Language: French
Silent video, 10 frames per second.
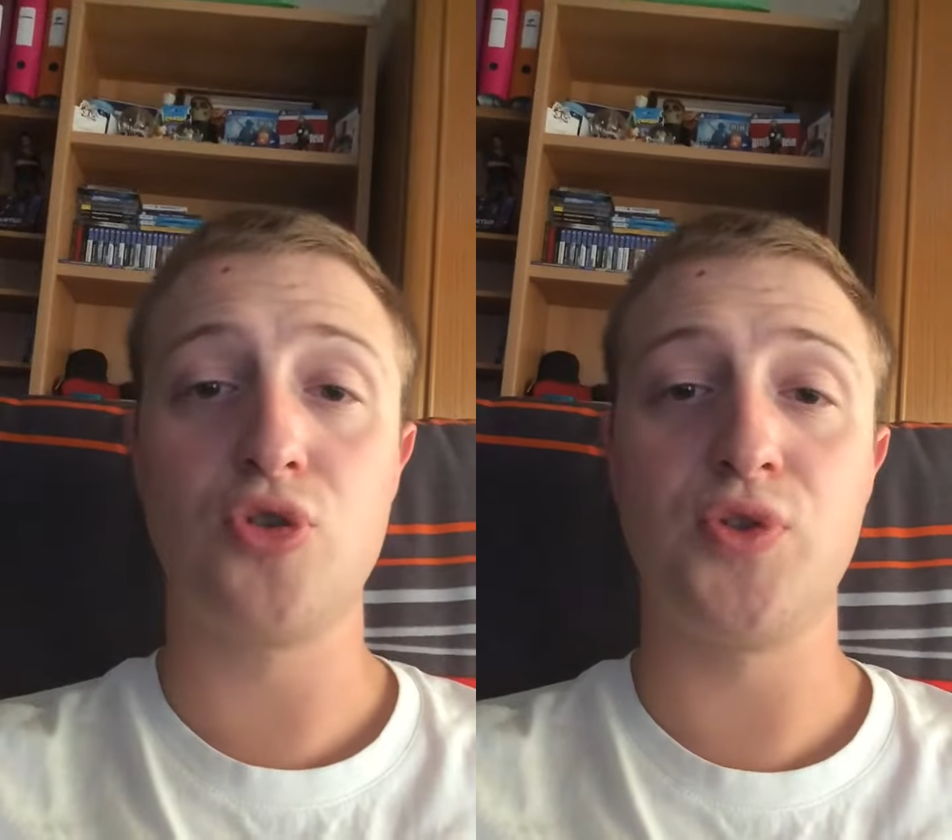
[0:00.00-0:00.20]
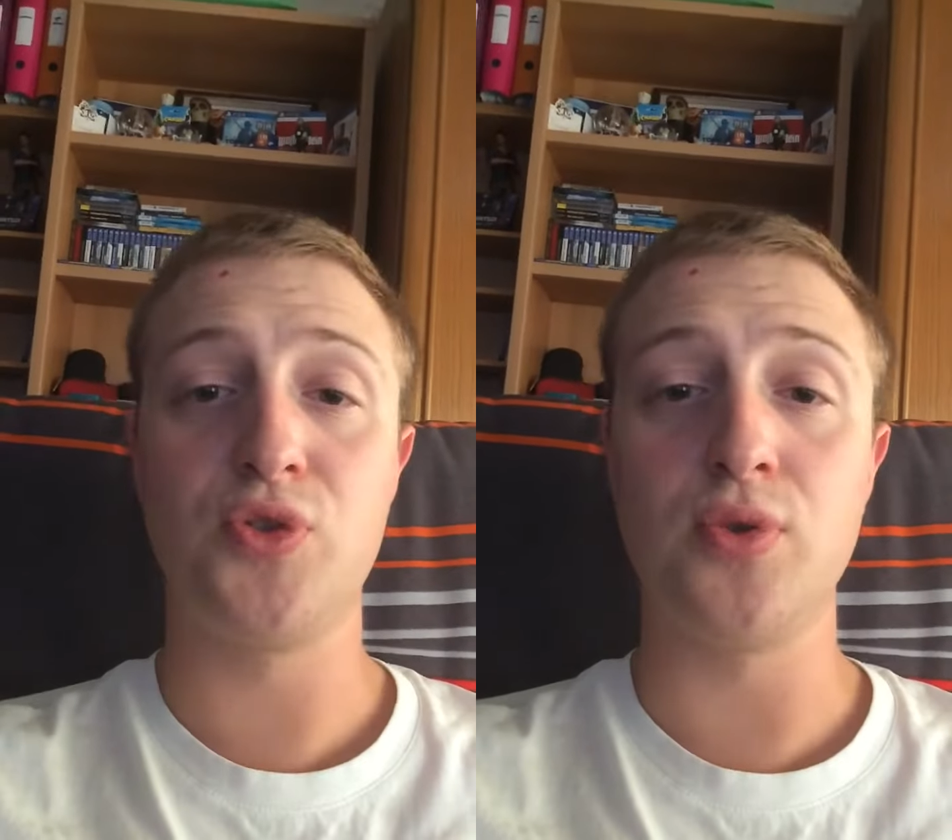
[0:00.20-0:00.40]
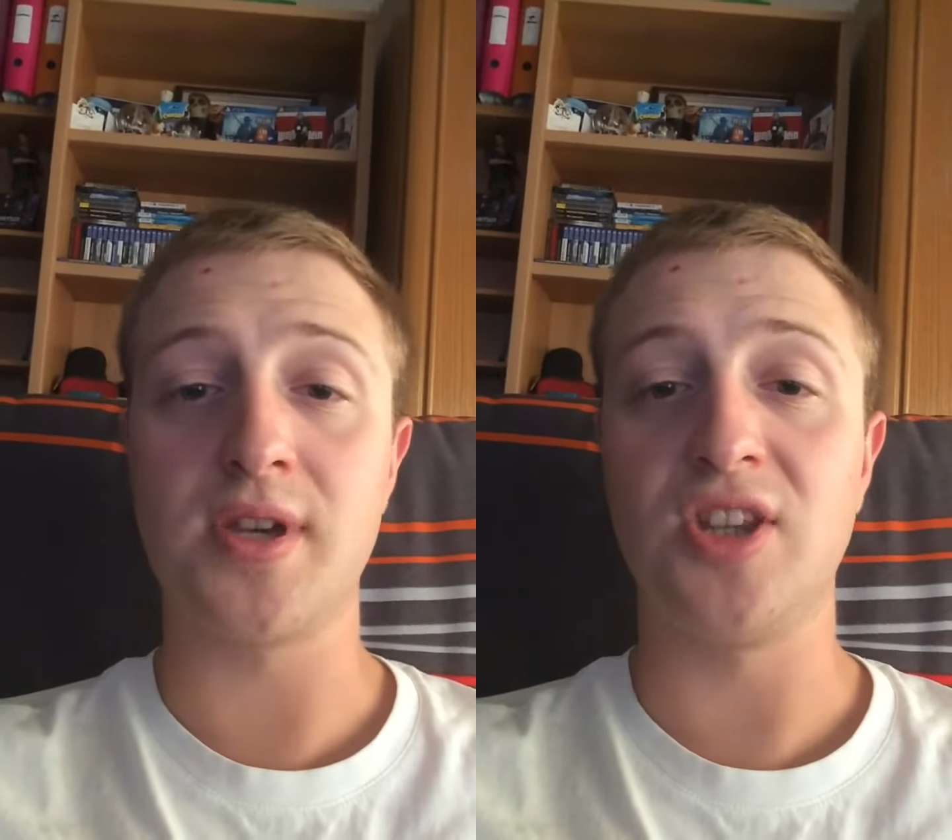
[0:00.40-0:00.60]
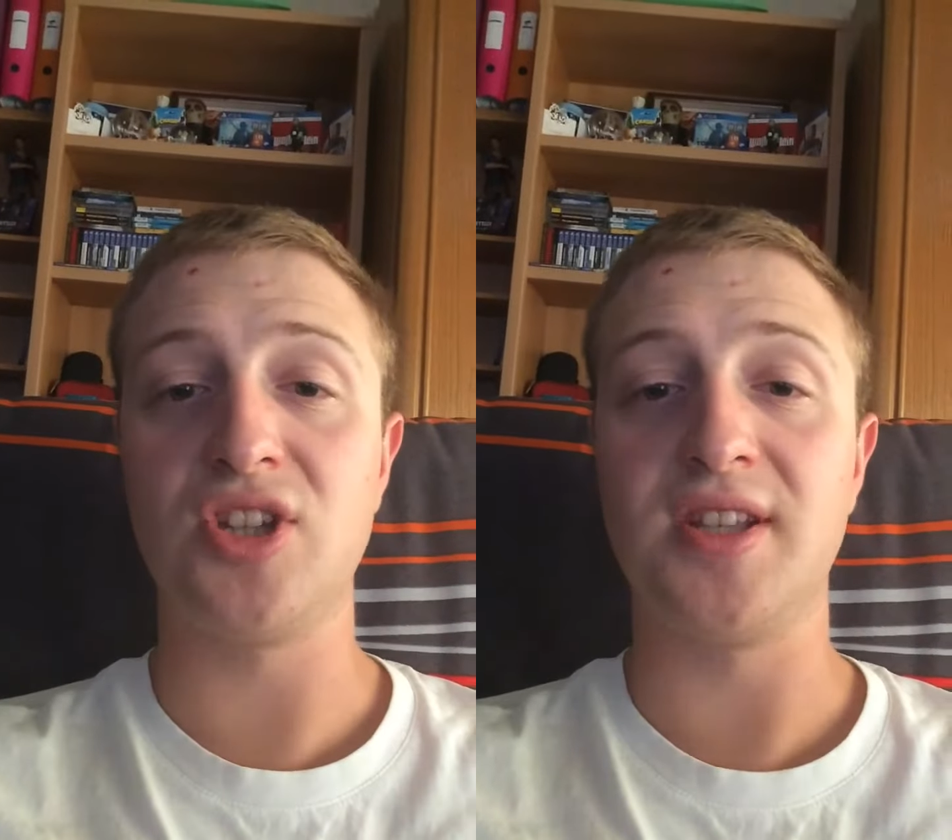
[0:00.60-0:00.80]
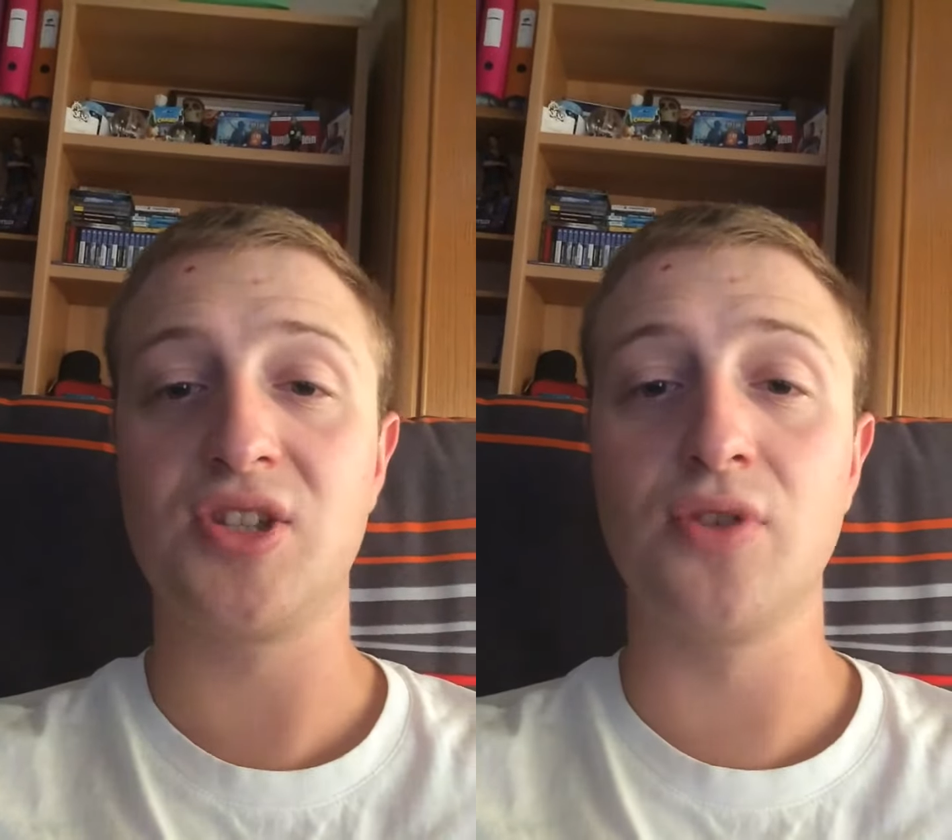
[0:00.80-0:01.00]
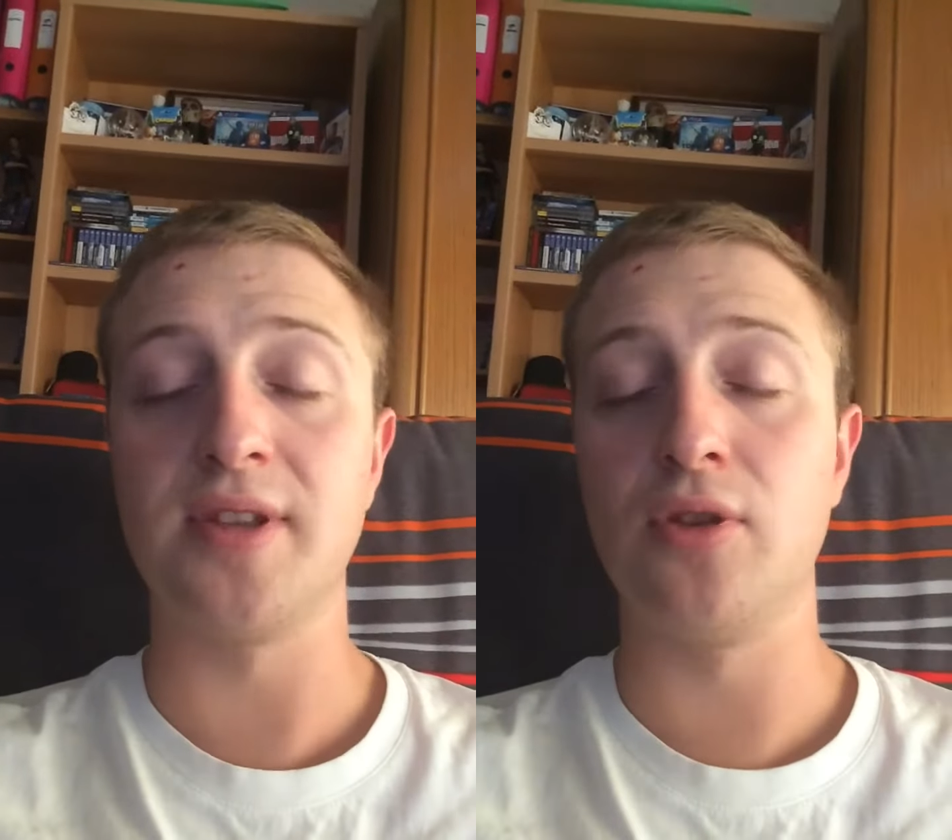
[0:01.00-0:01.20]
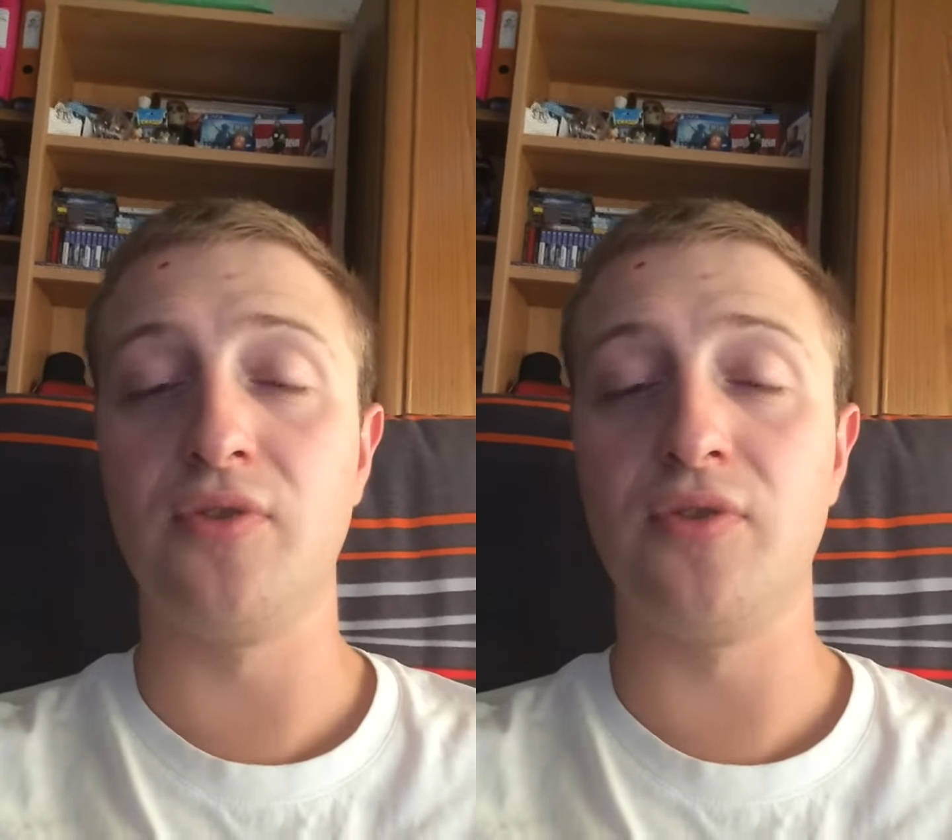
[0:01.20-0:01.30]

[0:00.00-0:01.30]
je suis sûr qu'il y a déjà des centaines